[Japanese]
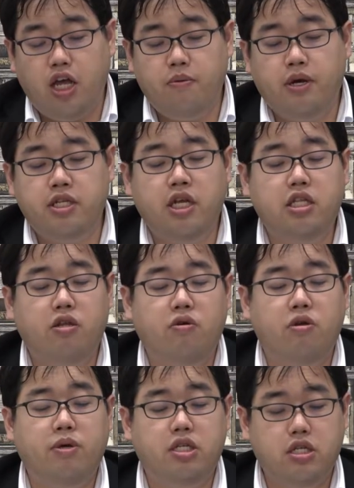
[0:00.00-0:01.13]
えー、混ざってお
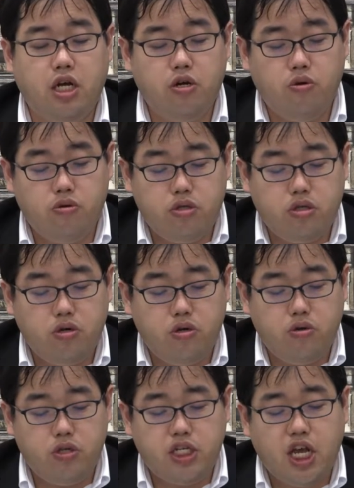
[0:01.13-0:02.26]
りますが、論述の
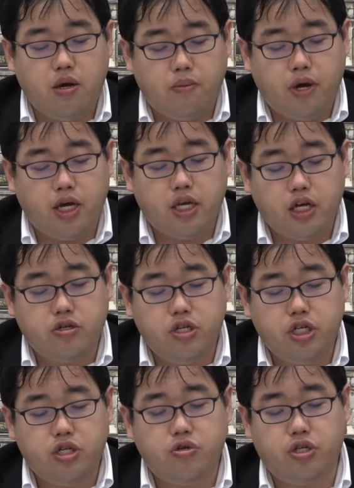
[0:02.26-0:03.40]
量自体はまあひゃく
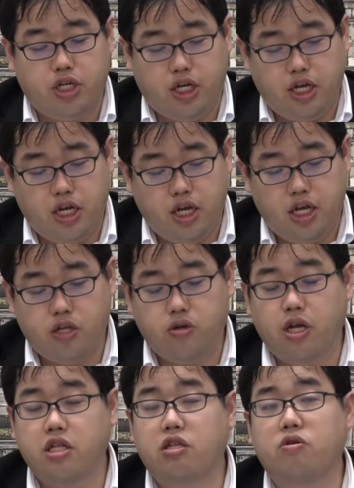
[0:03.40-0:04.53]
にじゅうじ、えー、と
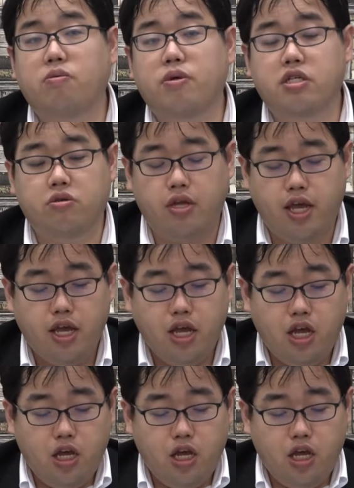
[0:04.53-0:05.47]
なっておりますので、